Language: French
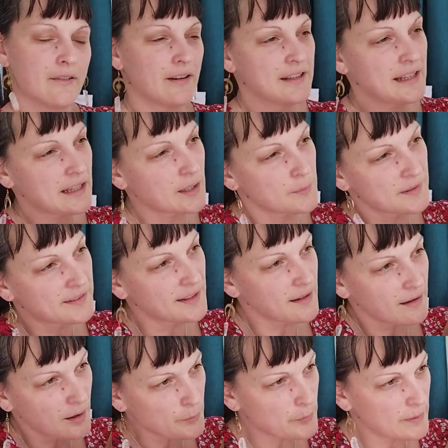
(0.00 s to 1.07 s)
Voyez, comme
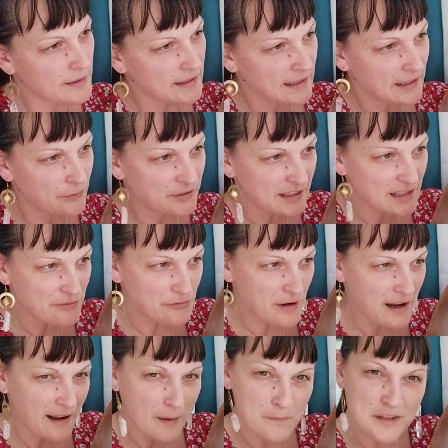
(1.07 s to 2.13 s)
ça, hop. Et vous allez
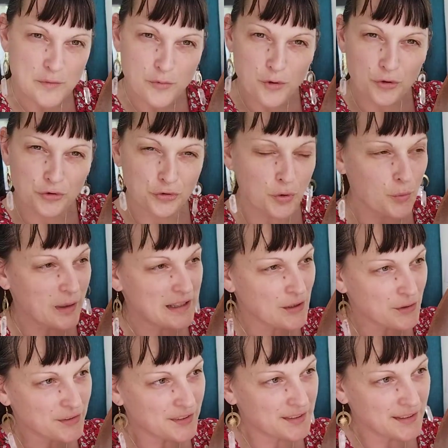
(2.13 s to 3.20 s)
voir un petit peu en
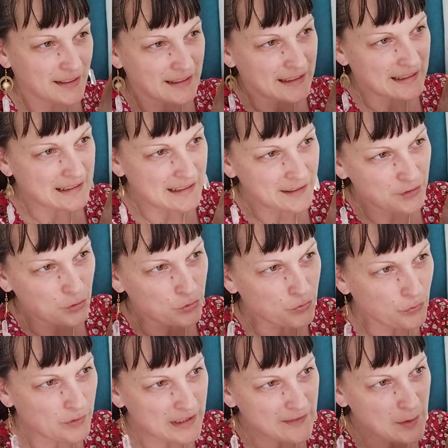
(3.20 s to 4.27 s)
surbrillance les zones
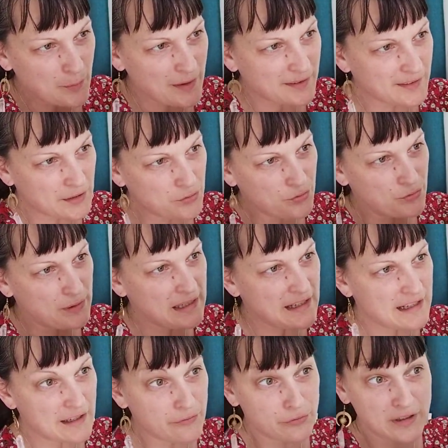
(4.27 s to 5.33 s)
où vous avez passé de l'huile.
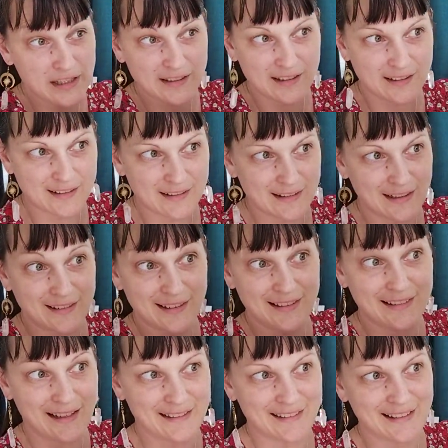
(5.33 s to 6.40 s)
Et vous voyez que ça, ça
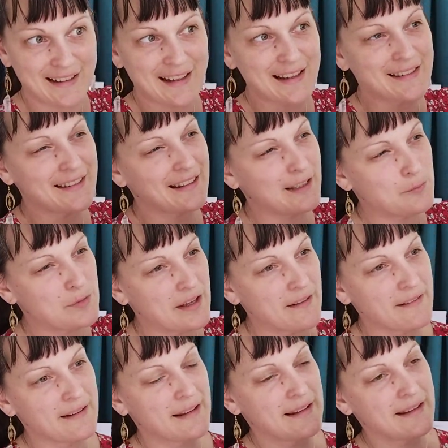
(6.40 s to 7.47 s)
s'étale très très
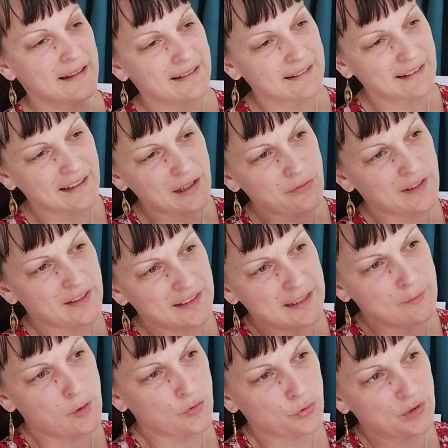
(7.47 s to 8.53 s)
bien, très
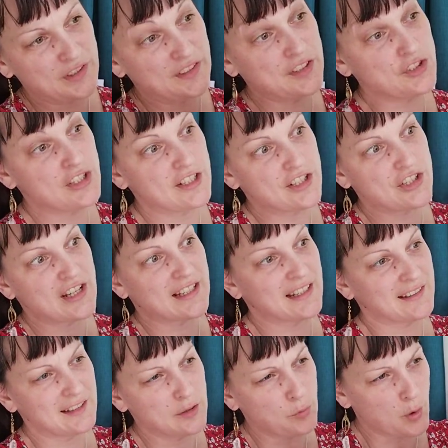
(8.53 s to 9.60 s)
facilement. Donc ici, j'ai déjà
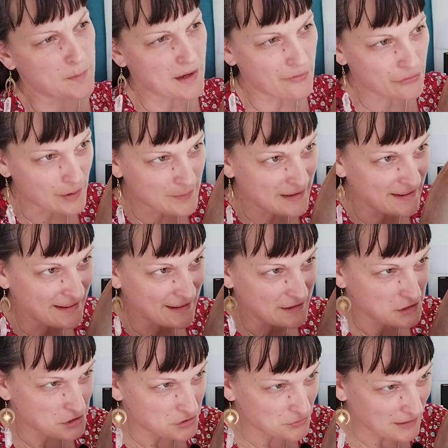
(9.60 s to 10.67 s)
graissé une première fois, mais
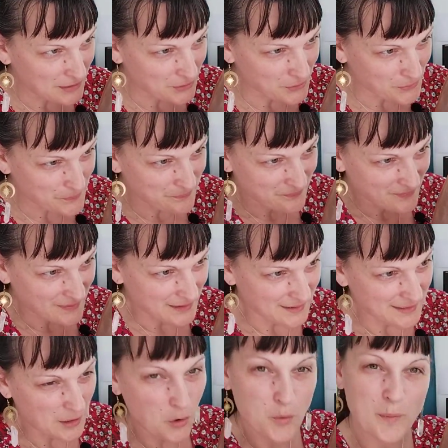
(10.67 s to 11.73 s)
je vois que
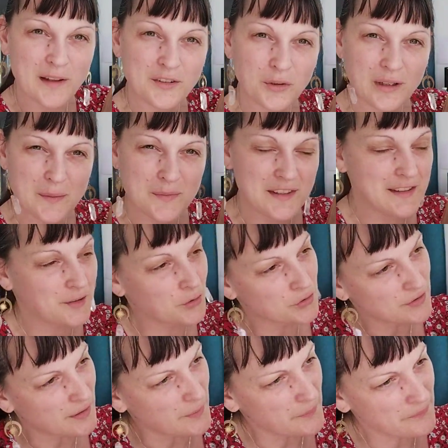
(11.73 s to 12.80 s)
ça repasse sur les petites
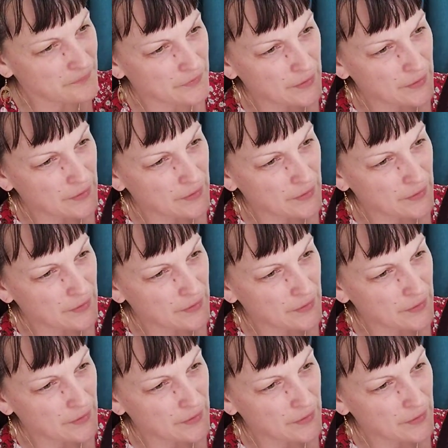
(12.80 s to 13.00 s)
zones